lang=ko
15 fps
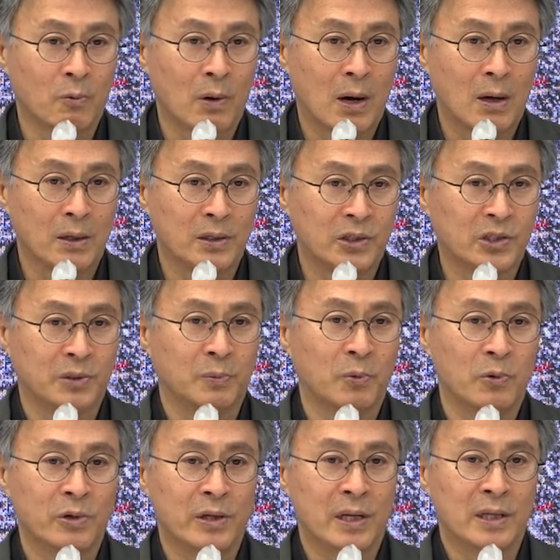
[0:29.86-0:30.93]

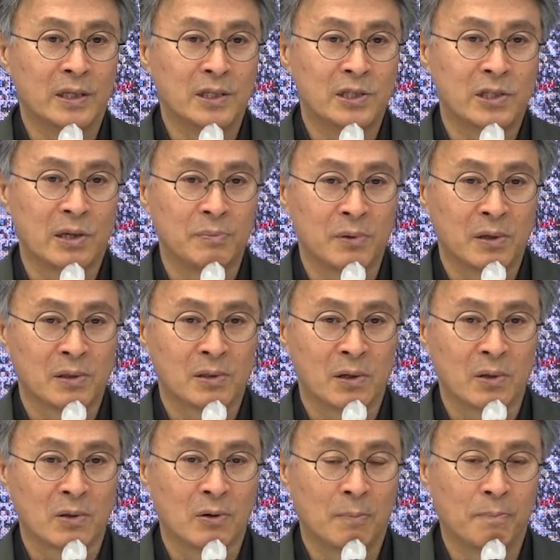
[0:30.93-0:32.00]
25일에 이재명
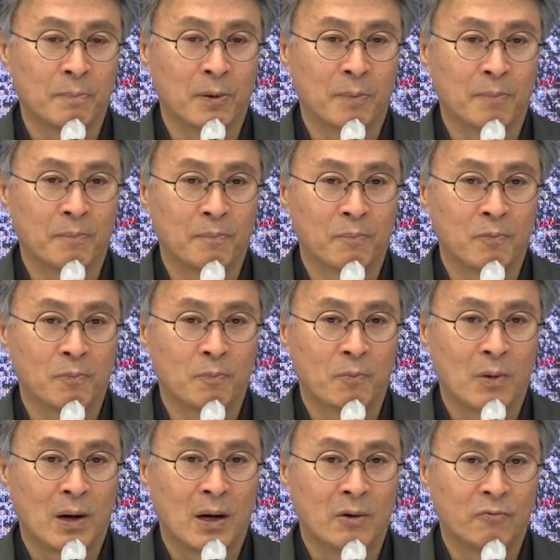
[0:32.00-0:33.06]

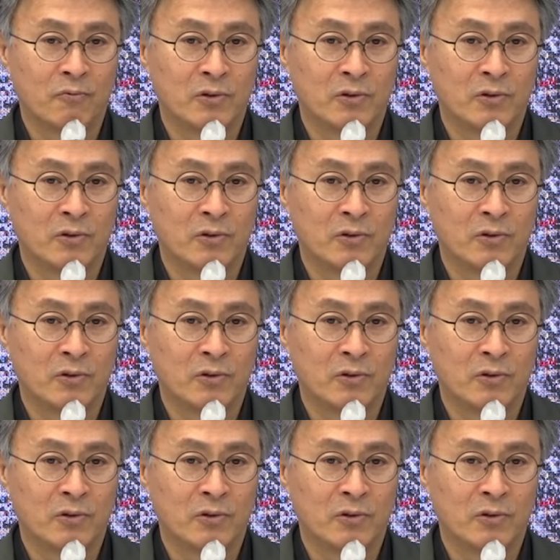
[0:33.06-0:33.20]
선거법과